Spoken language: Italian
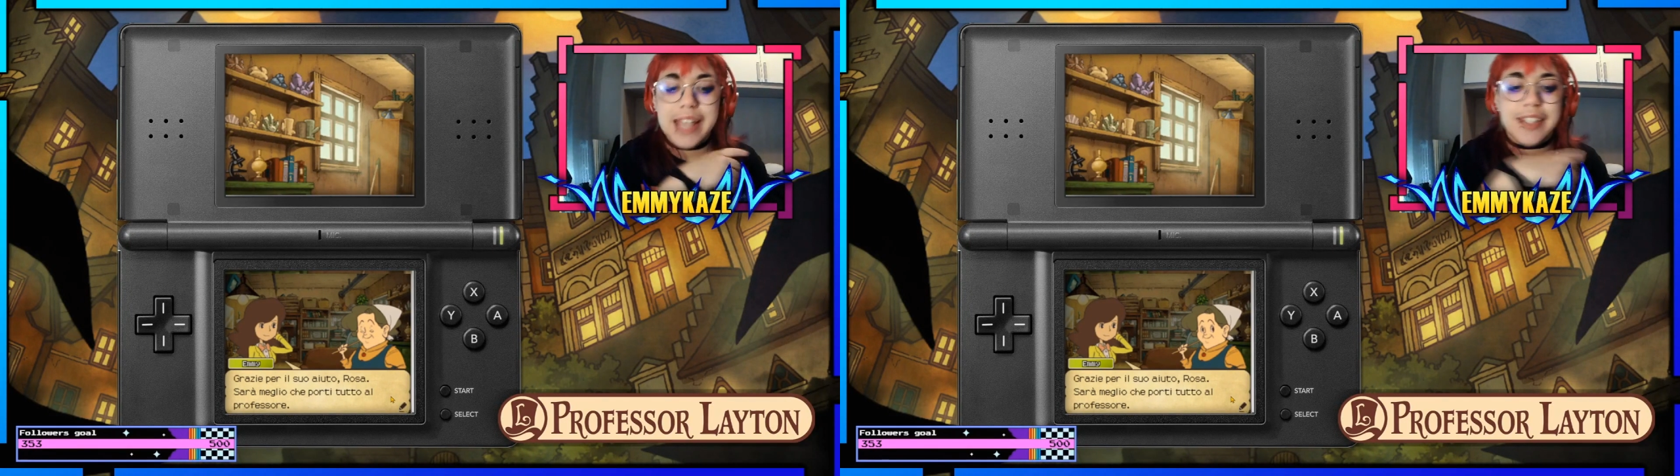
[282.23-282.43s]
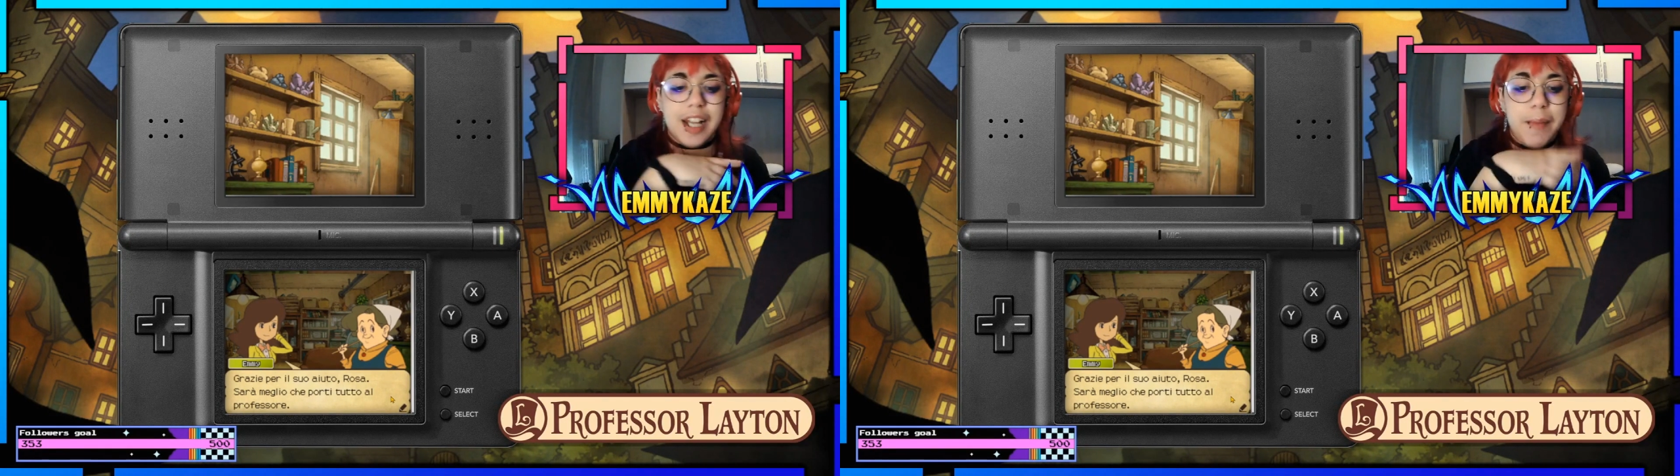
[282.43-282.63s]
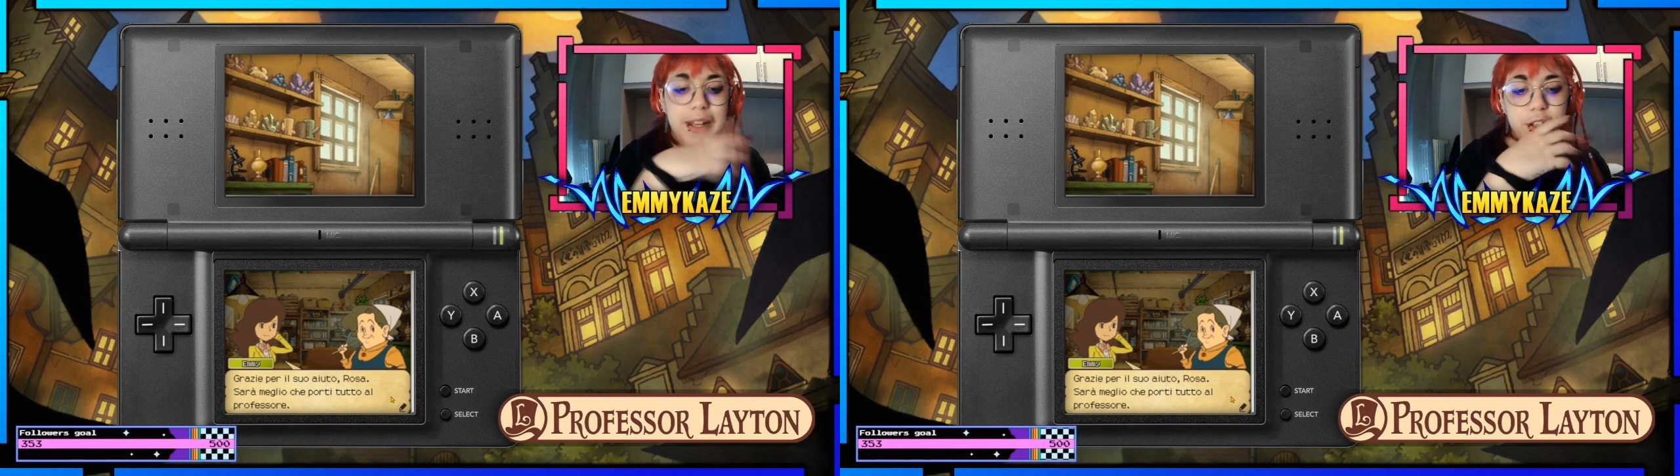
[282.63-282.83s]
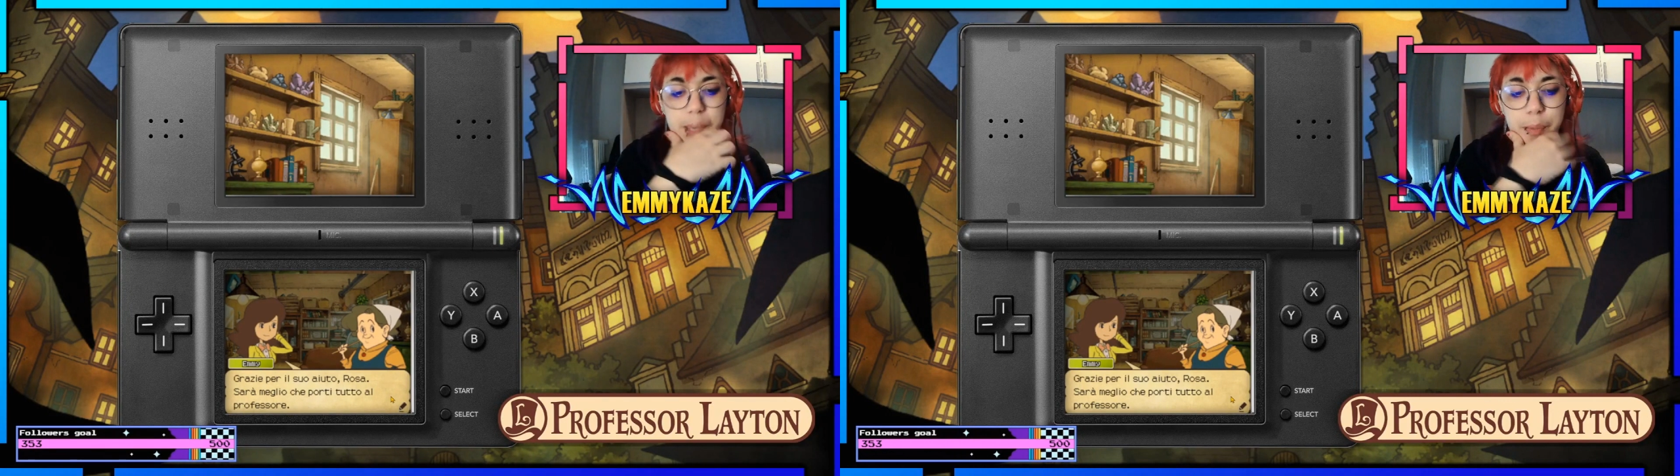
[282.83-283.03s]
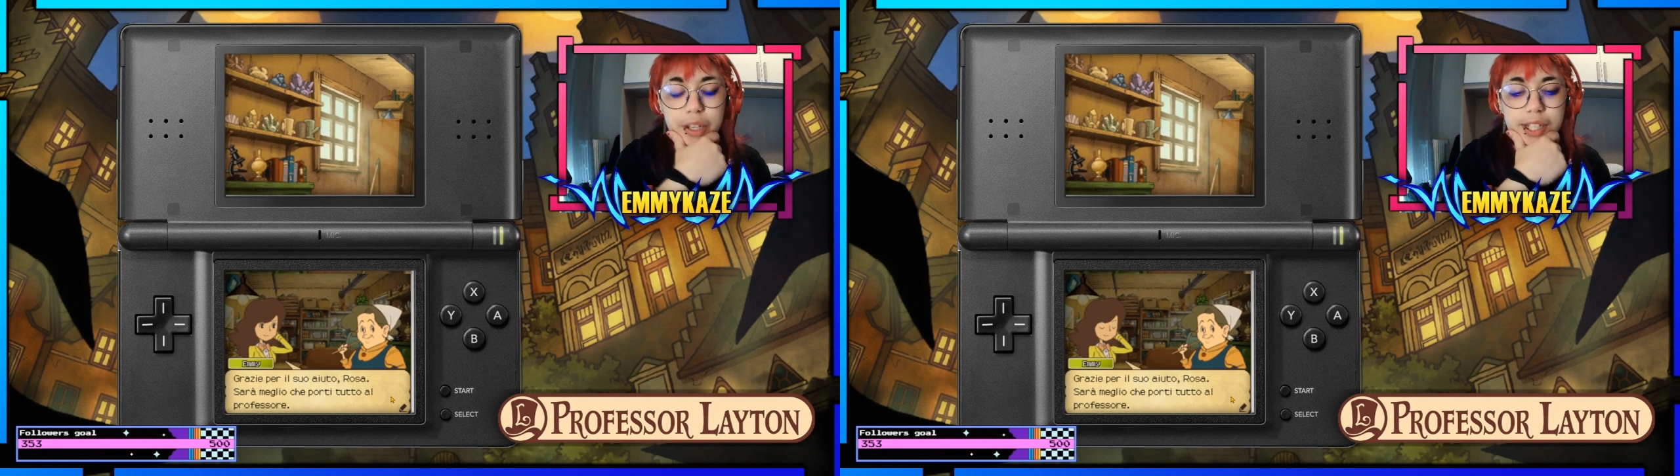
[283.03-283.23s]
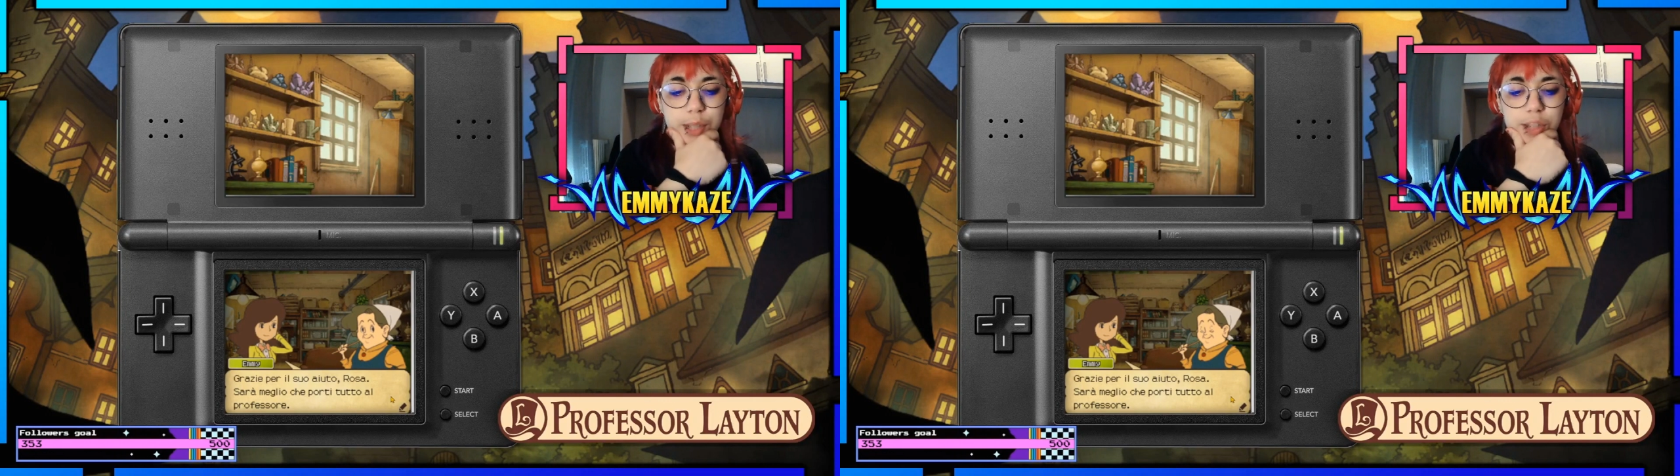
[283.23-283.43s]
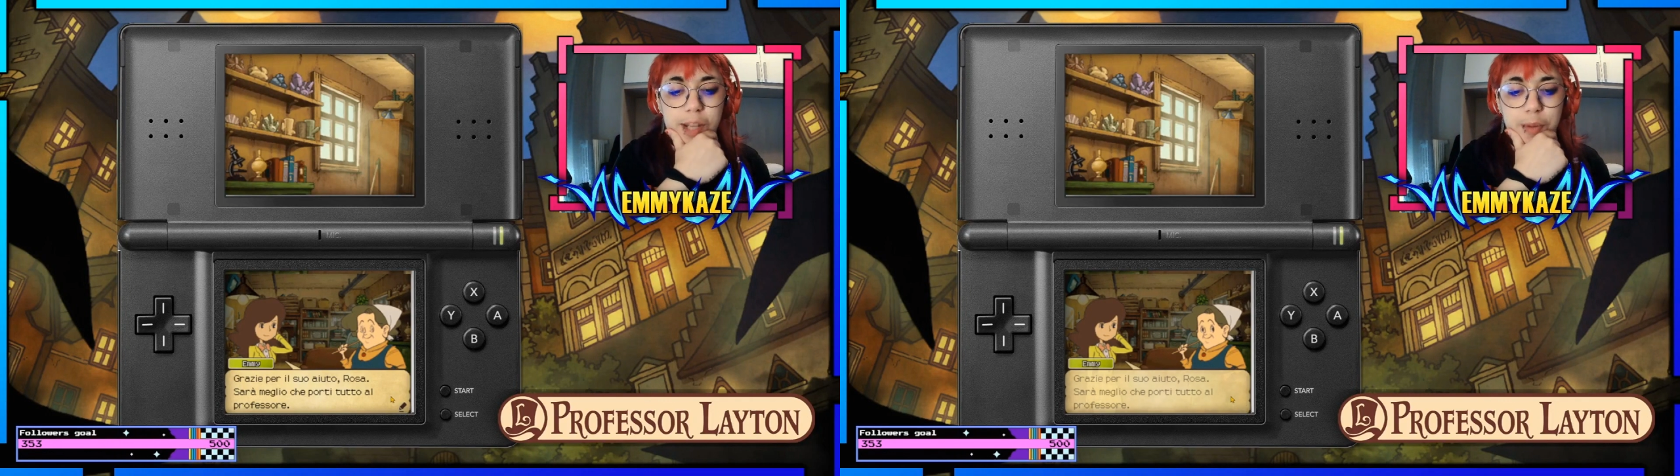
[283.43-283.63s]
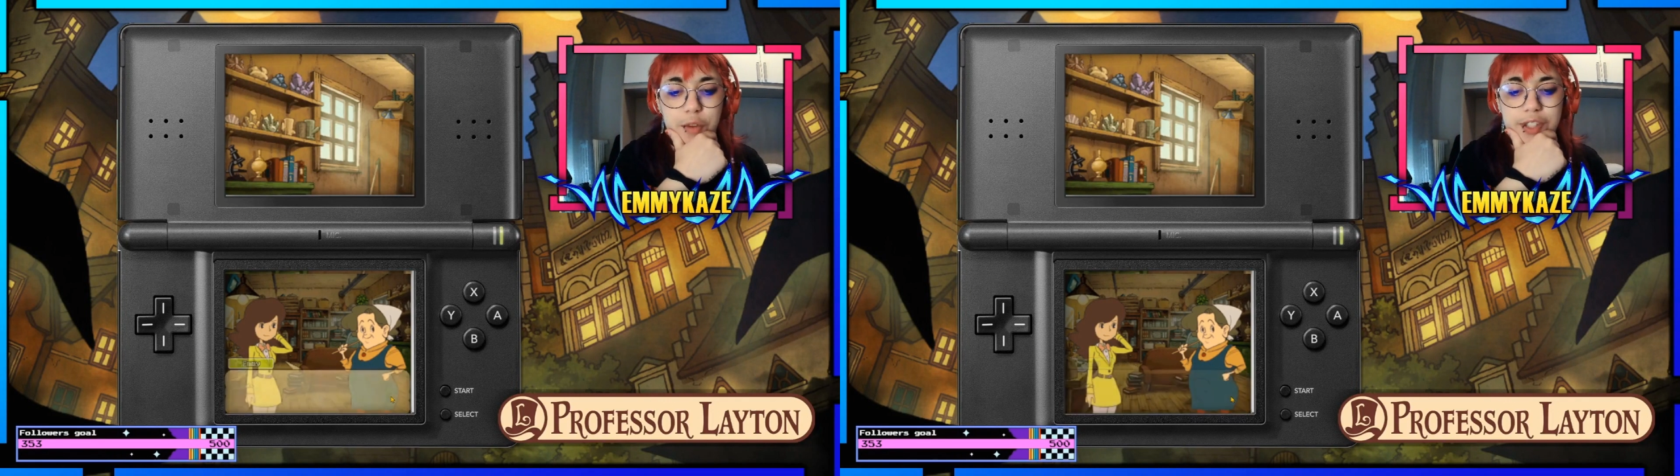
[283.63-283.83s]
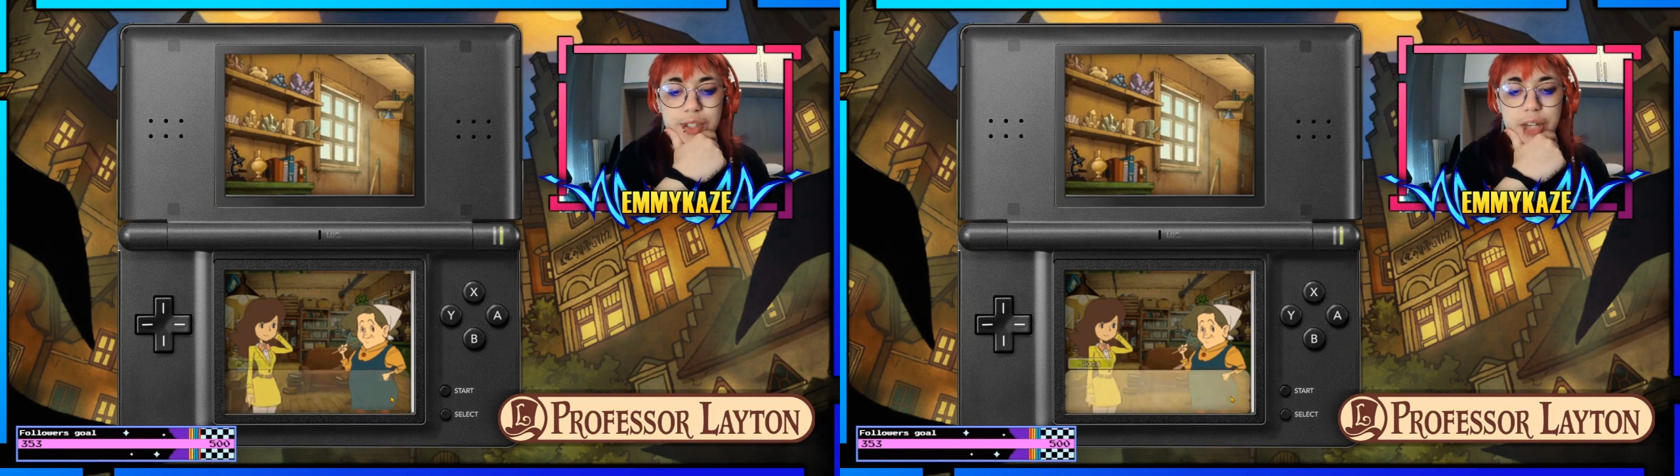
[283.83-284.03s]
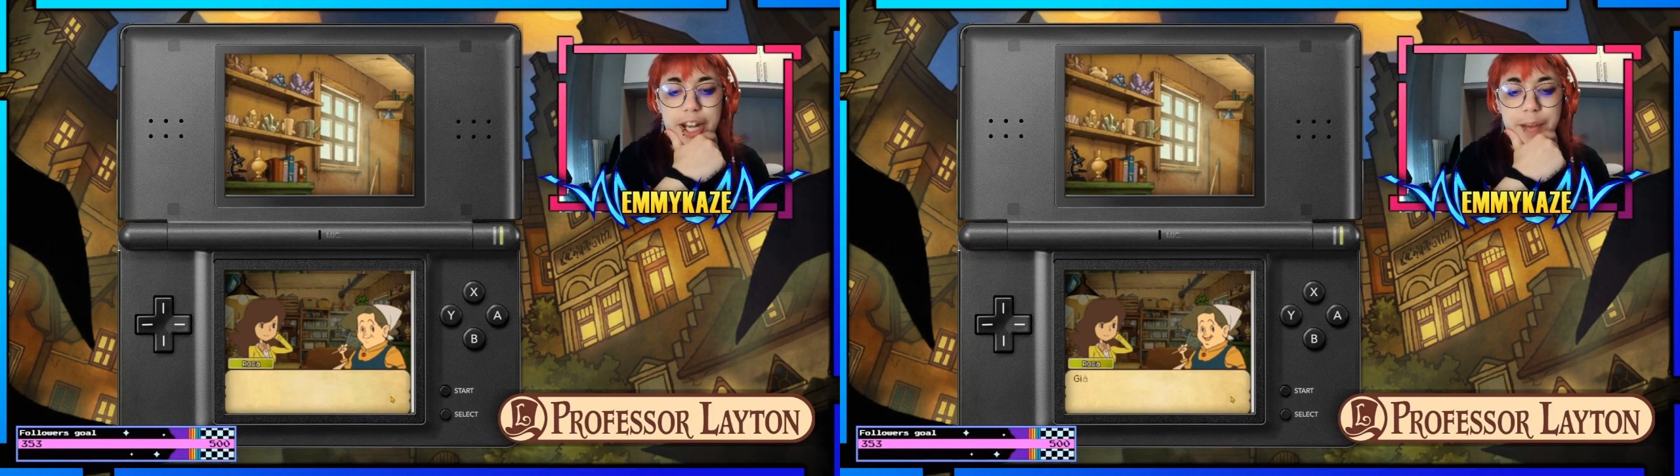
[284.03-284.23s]
Sarà meglio che porti tutto al
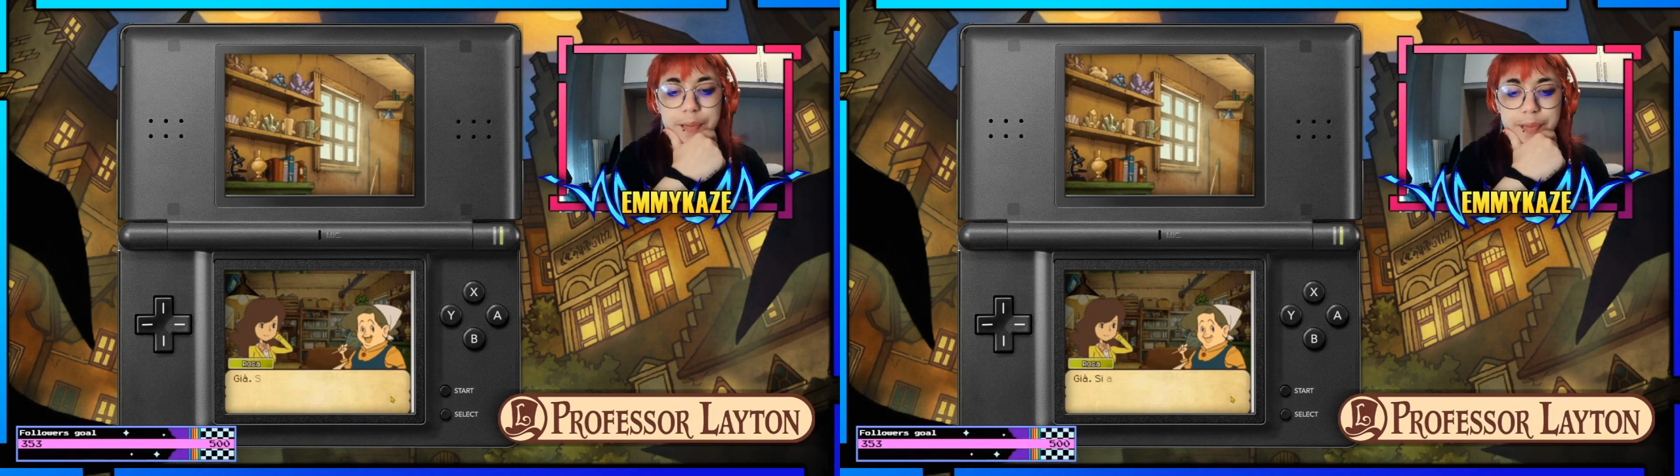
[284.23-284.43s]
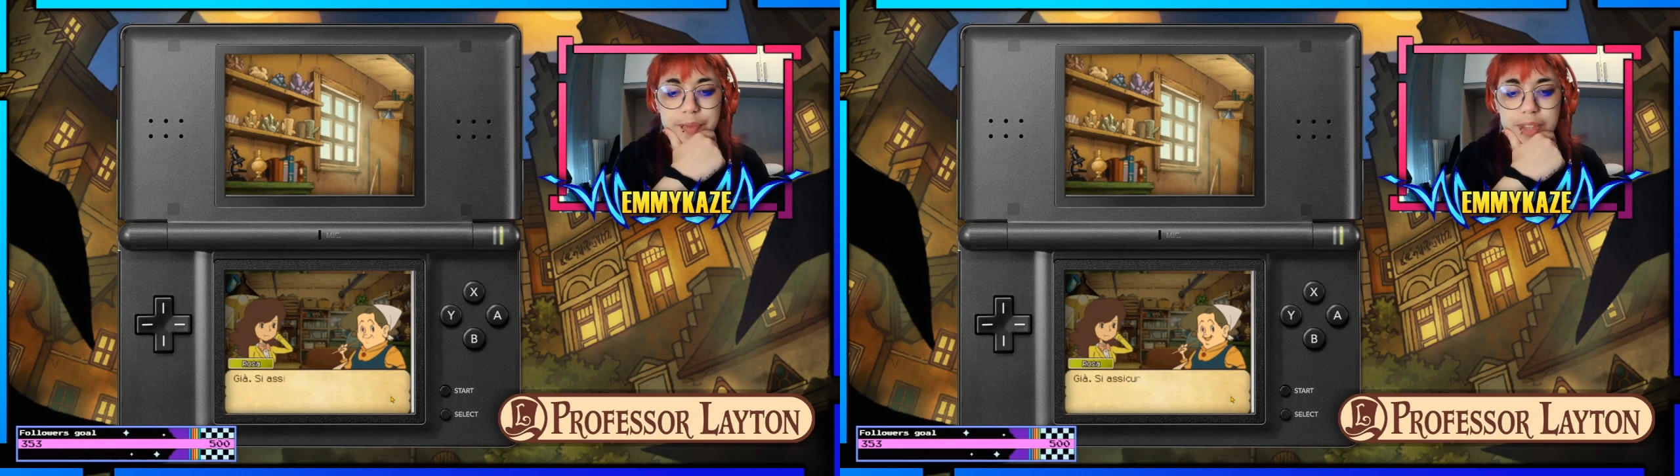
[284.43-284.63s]
professore.